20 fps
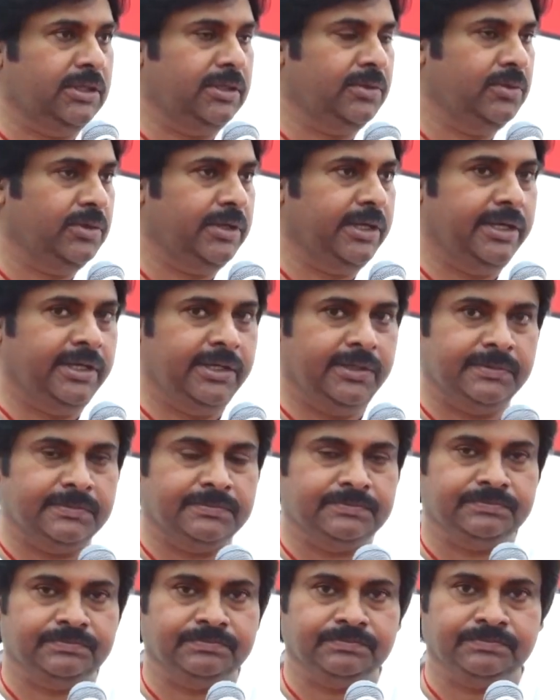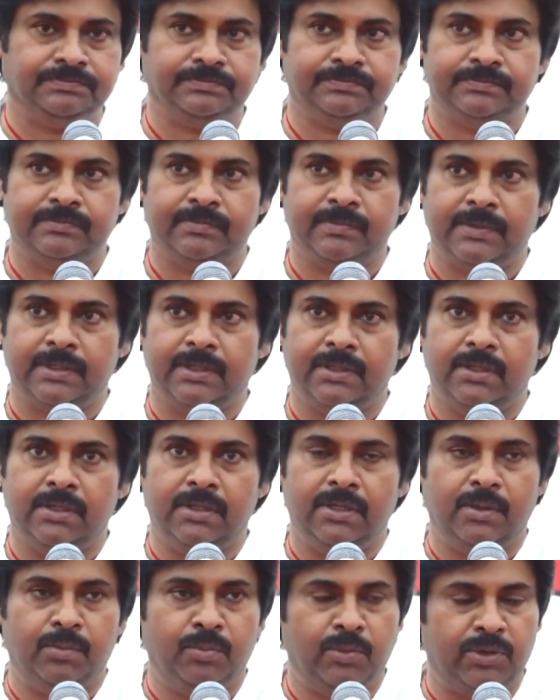ఈ క్రమంలో జనసేన పార్టీ వైపు
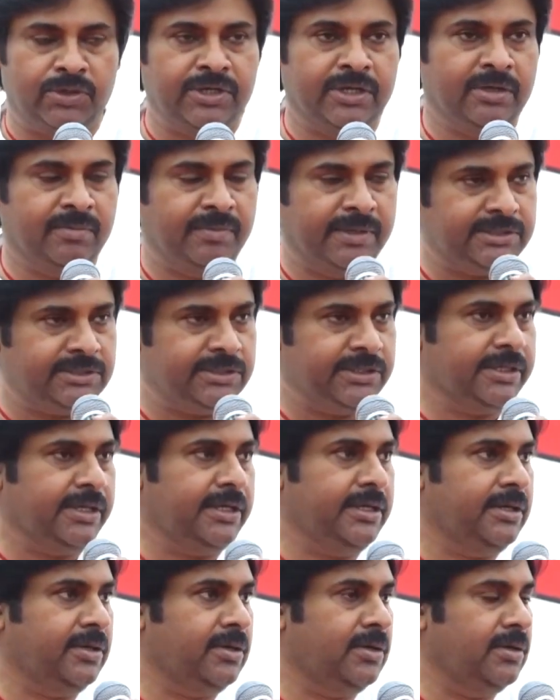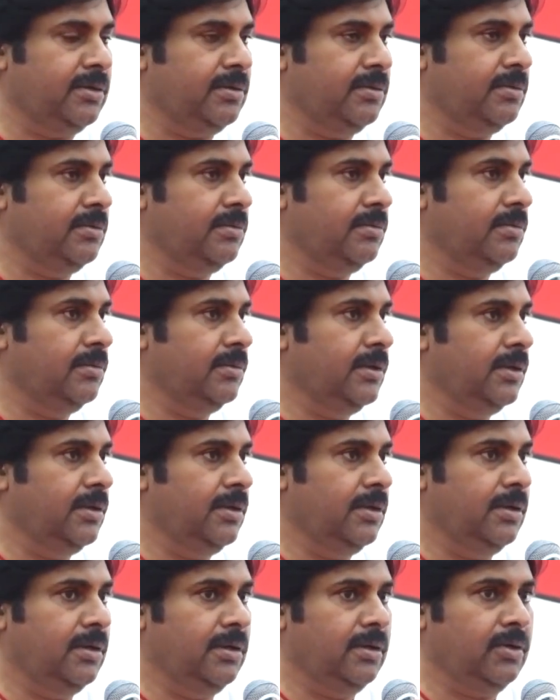నుంచి కూడా రాధా కోసం ఓ రెండు
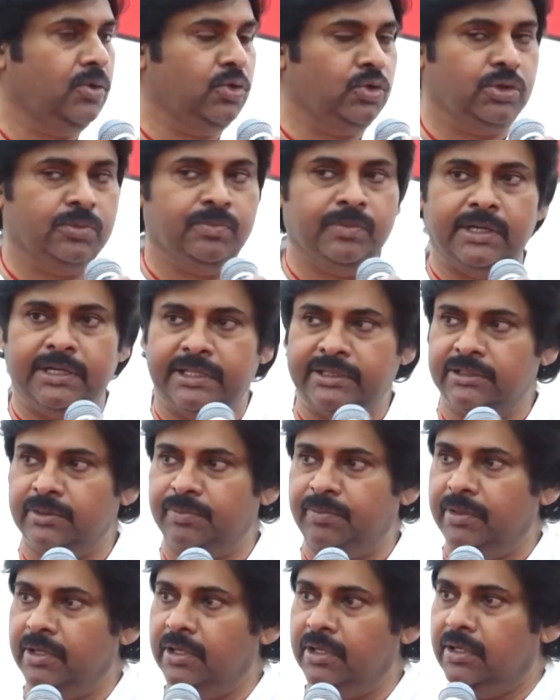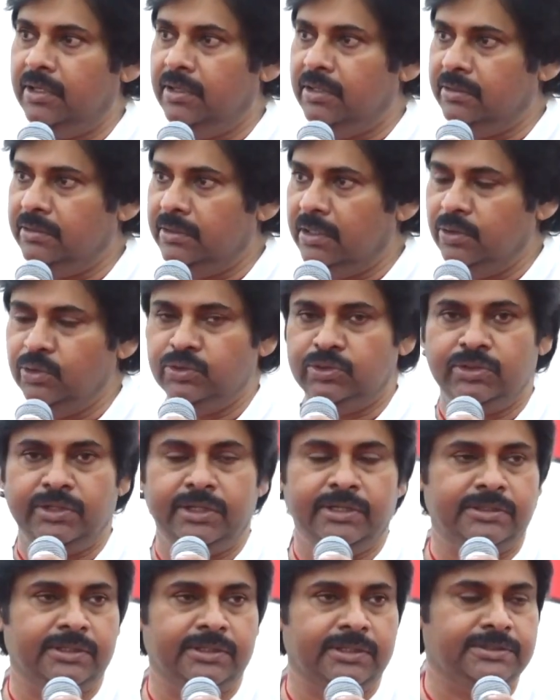సీట్లను పరిశీలిస్తున్నట్టు తెలుస్తోంది
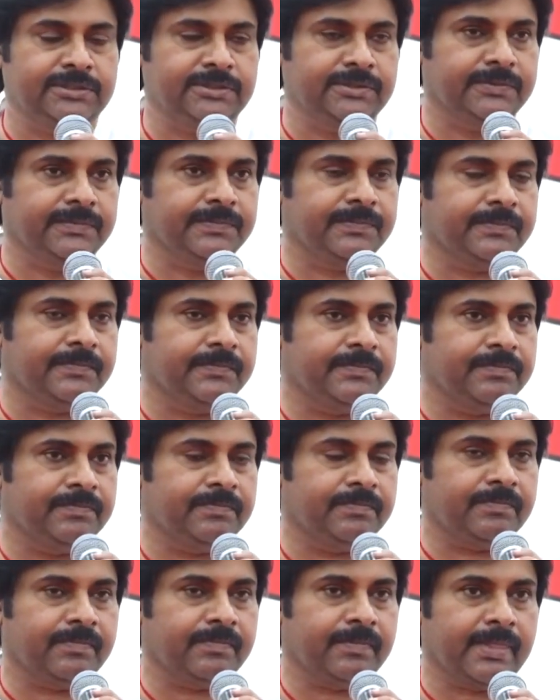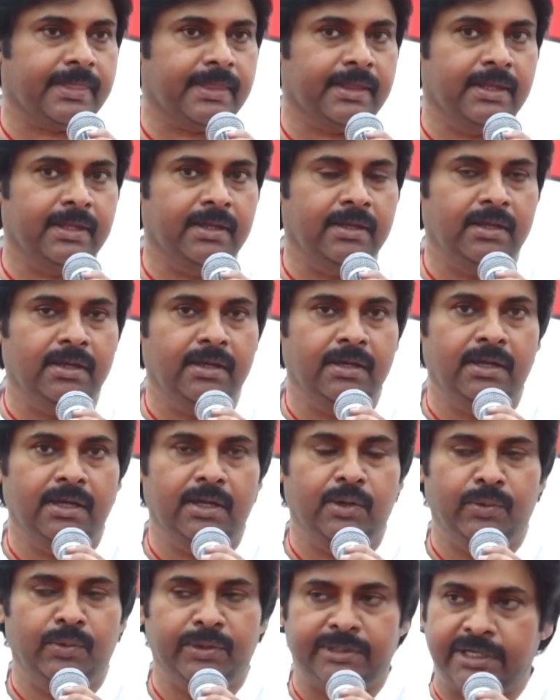ఆయన కోసం మచిలీపట్నం లోక్సభ సీటుతో
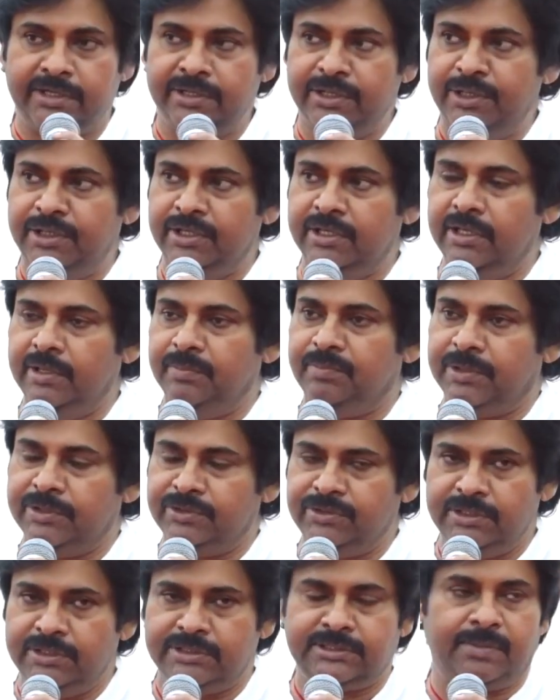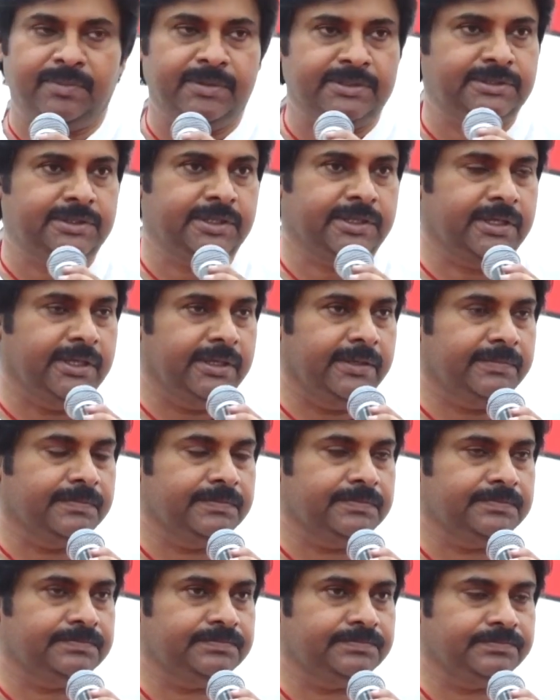పాటు దీని పరిధిలోకి వచ్చే
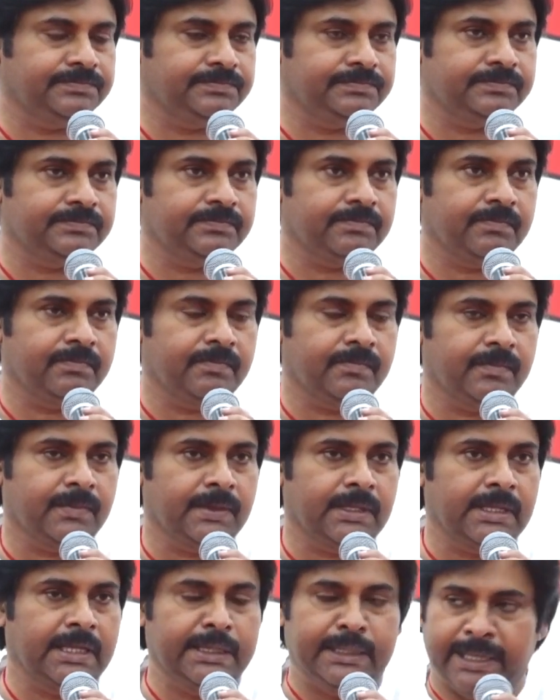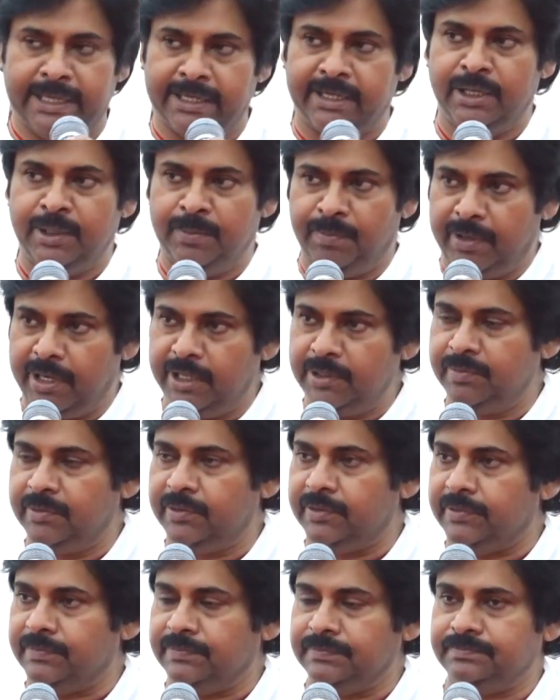అవనిగడ్డ అసెంబ్లీ సీటును కూడా ఆ పార్టీ
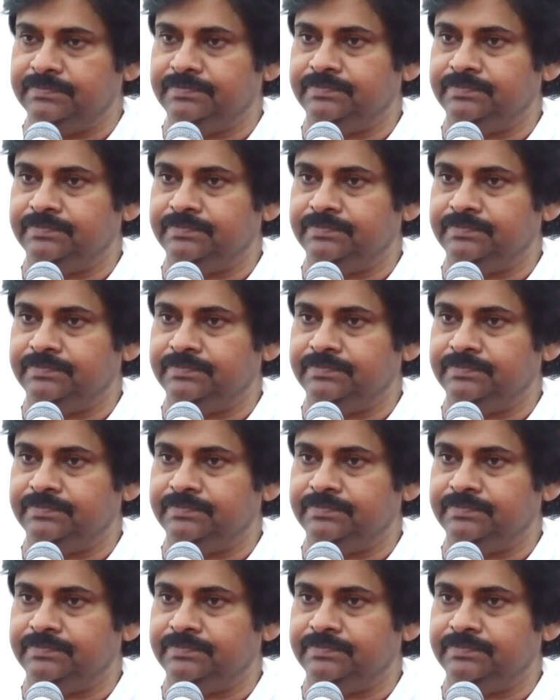పరిశీలిస్తోంది